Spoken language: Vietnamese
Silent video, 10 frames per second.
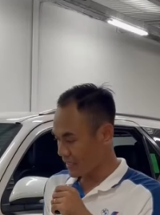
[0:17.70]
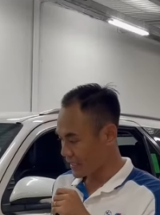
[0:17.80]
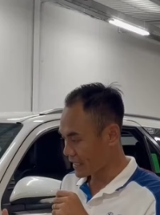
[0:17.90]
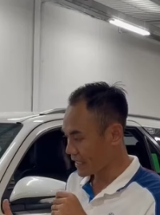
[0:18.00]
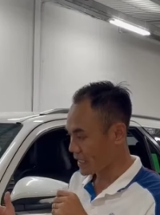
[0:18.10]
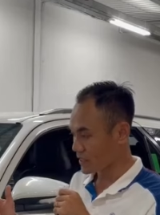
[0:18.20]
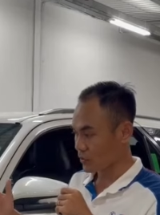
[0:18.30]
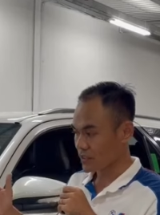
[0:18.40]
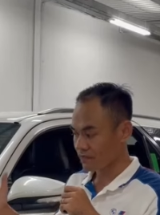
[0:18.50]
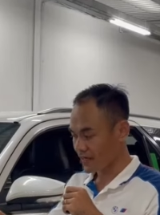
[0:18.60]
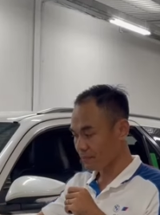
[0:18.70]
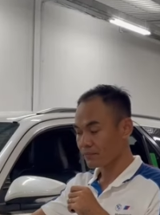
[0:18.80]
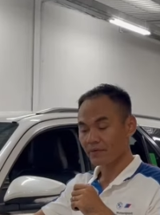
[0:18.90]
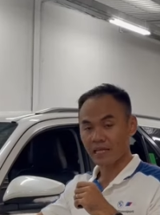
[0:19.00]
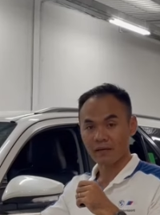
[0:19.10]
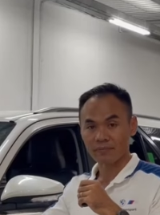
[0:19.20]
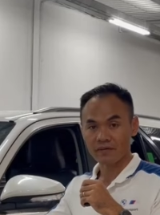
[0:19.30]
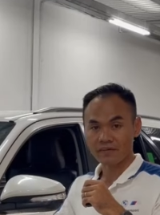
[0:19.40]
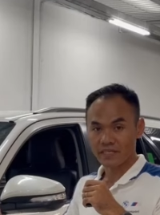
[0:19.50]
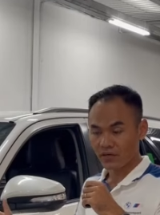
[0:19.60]
thì tôi xin phép làm cái
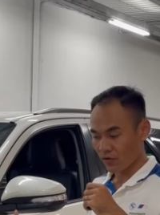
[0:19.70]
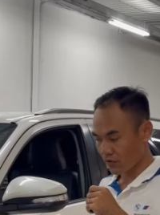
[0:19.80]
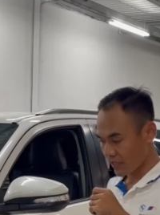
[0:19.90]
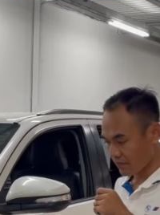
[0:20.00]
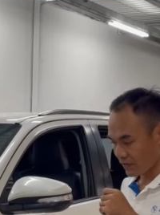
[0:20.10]
video review